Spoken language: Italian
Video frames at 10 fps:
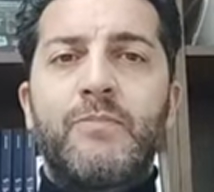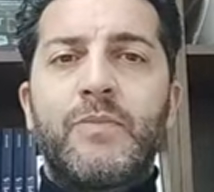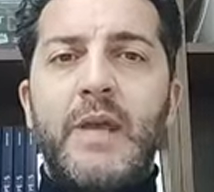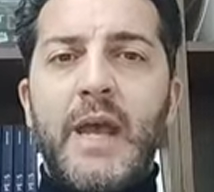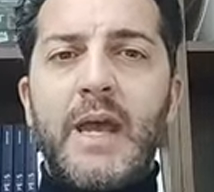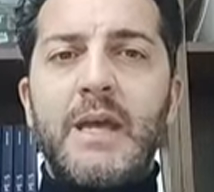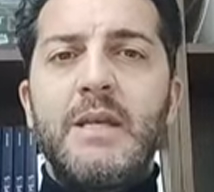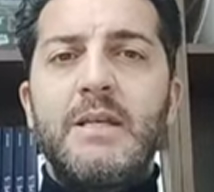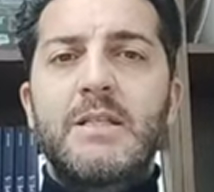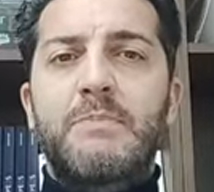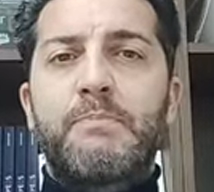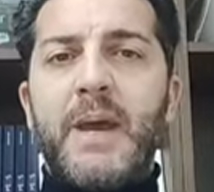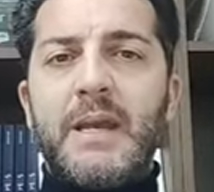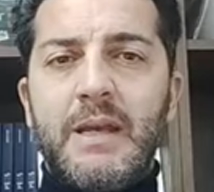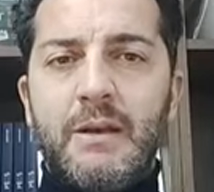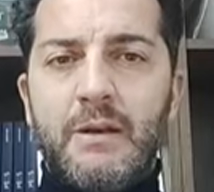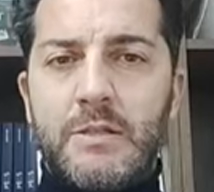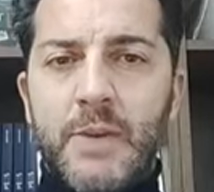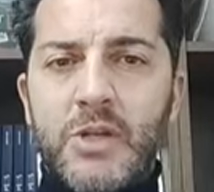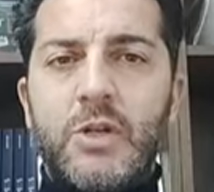dei speni-
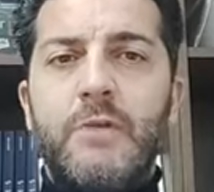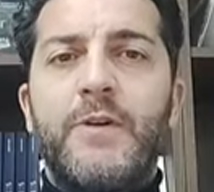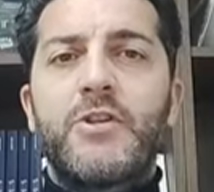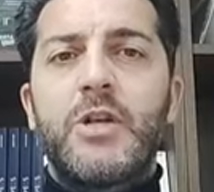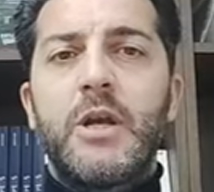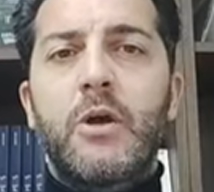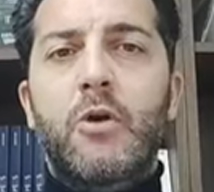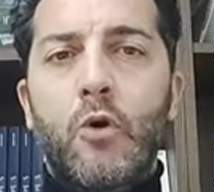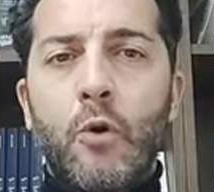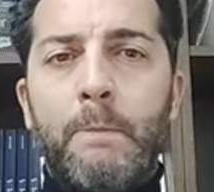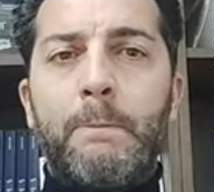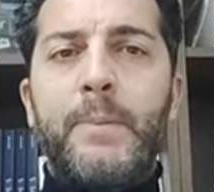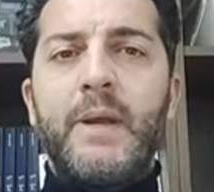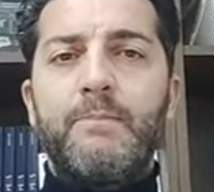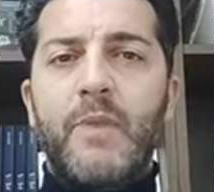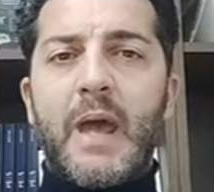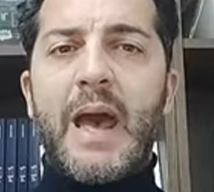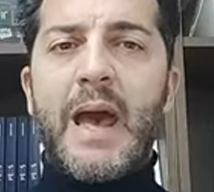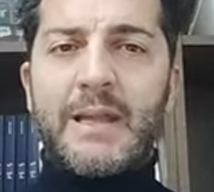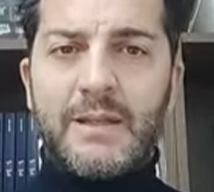specifici gruppi
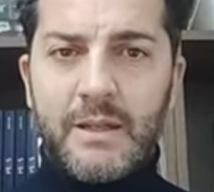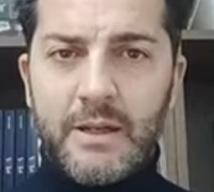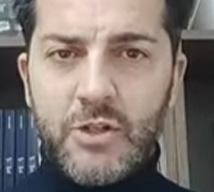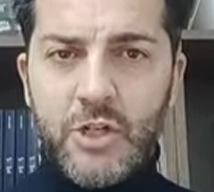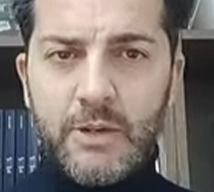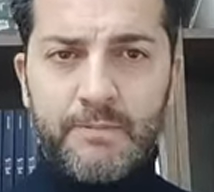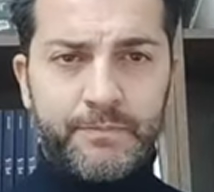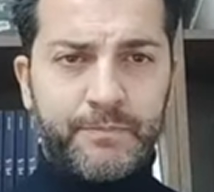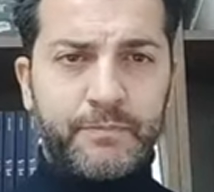etnici.